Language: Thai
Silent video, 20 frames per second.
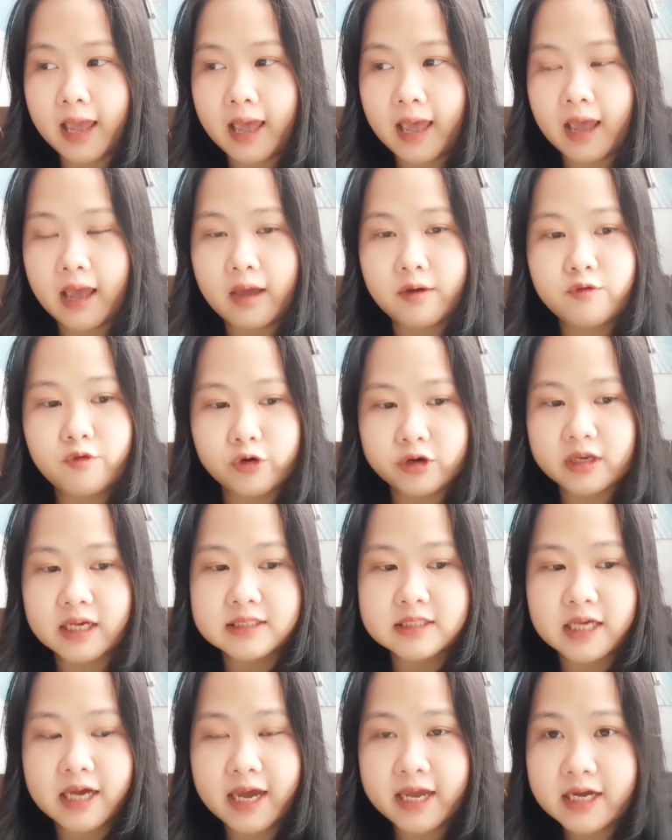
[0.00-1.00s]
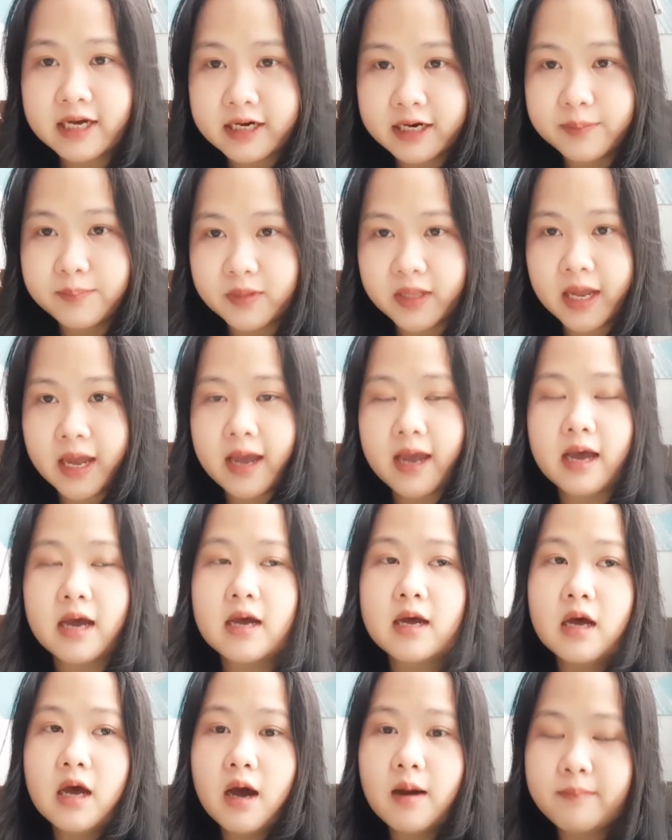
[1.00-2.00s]
แต่ฝนอยากจะให้คลิปนี้
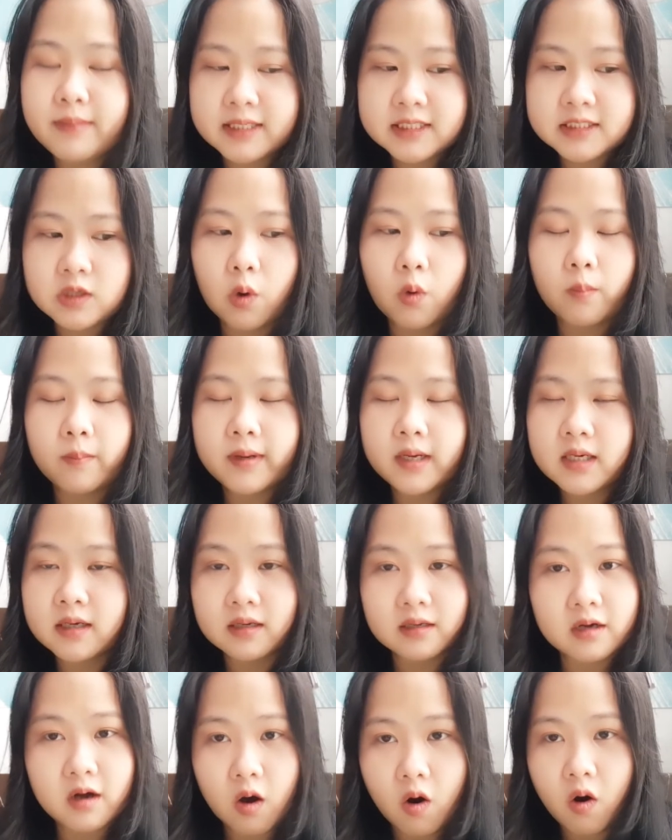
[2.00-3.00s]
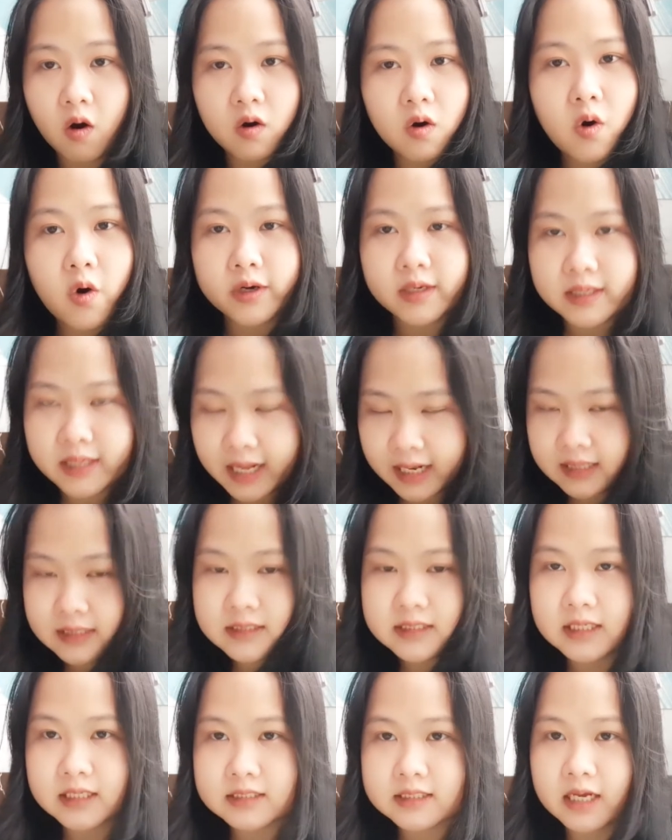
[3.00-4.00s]
มันส่งไปถึงน้องคนนั้น
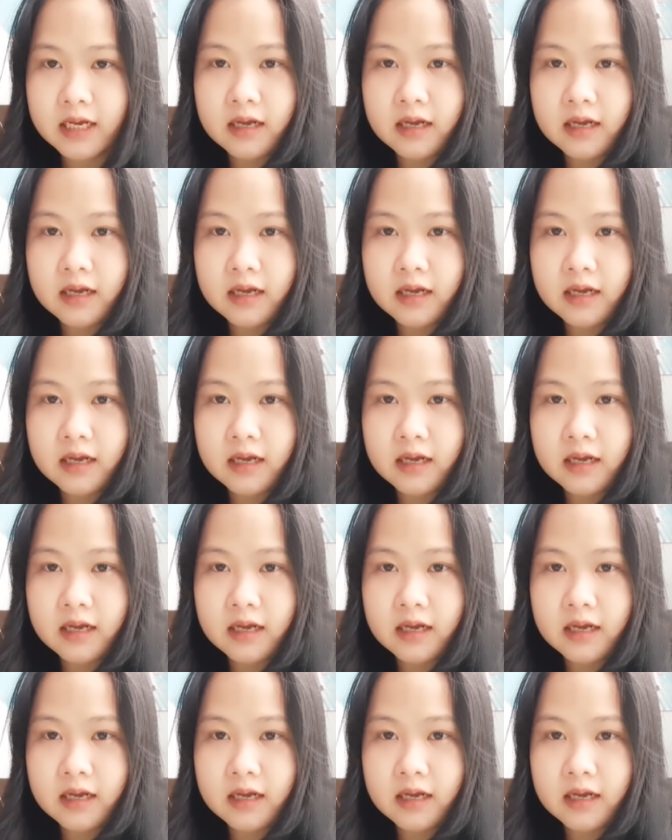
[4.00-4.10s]
จ